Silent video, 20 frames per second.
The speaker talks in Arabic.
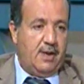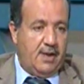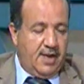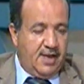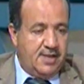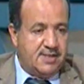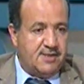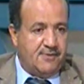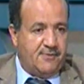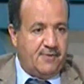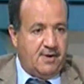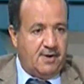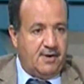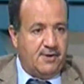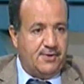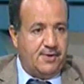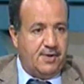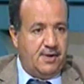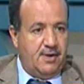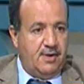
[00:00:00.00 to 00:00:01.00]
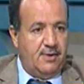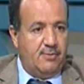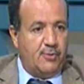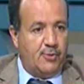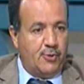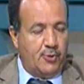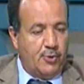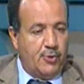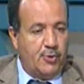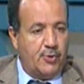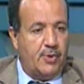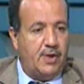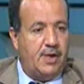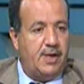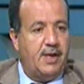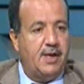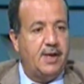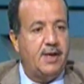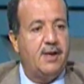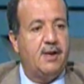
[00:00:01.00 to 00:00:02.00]
ليس فقط المرور
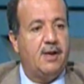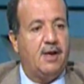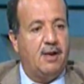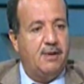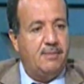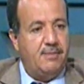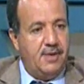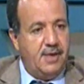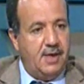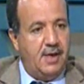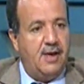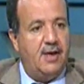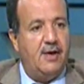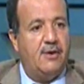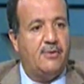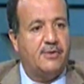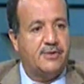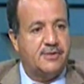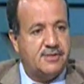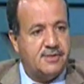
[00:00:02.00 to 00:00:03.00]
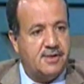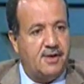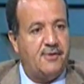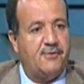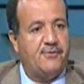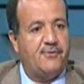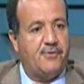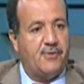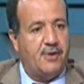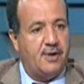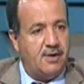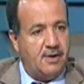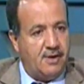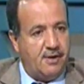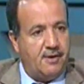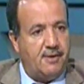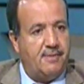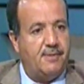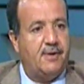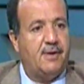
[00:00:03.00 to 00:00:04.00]
ولكن المياه والصرف
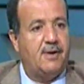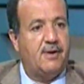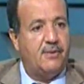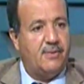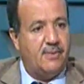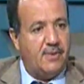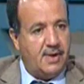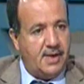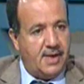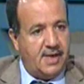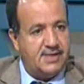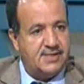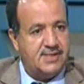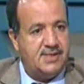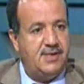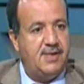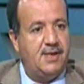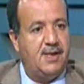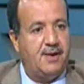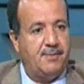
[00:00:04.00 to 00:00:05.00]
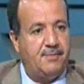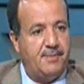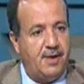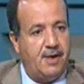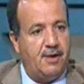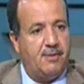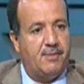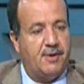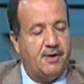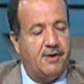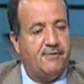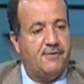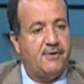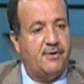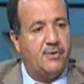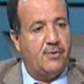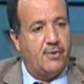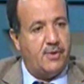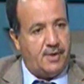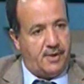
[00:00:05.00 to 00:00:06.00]
والكهرباء وكثير من
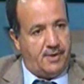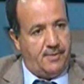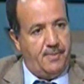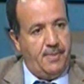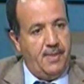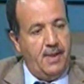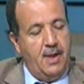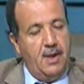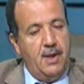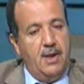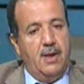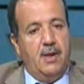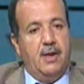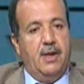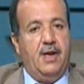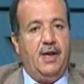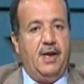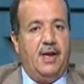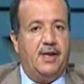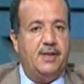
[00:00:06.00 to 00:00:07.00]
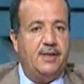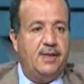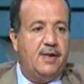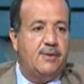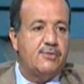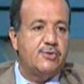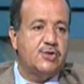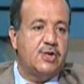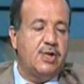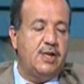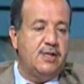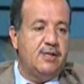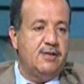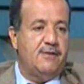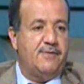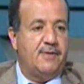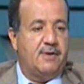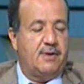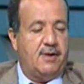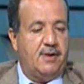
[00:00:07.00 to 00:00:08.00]
المرافق الأخرى مم. احنا عندنا مشكلتنا
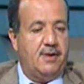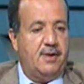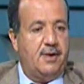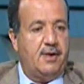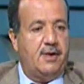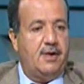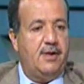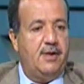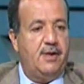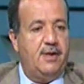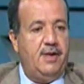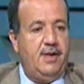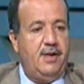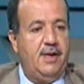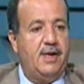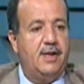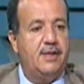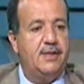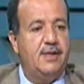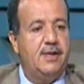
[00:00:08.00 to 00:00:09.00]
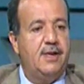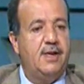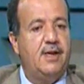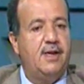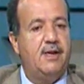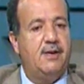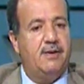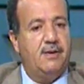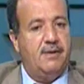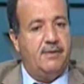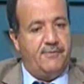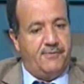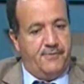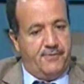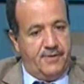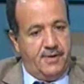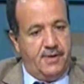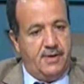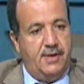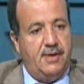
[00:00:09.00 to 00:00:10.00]
في القاهرة ان احنا عندنا
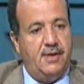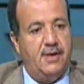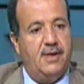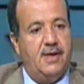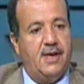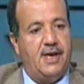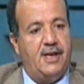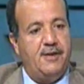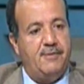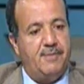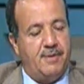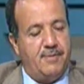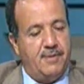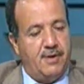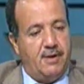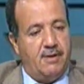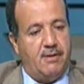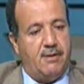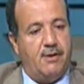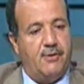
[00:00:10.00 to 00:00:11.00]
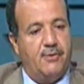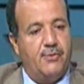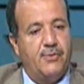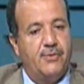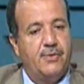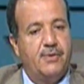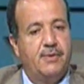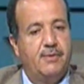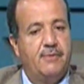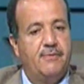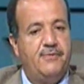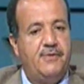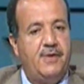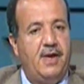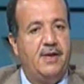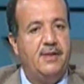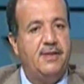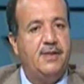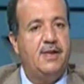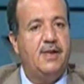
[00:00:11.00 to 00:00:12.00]
في غيبة من القانون في
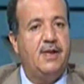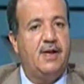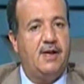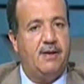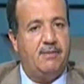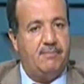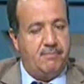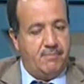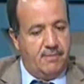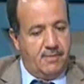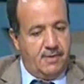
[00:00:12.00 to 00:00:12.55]
عندنا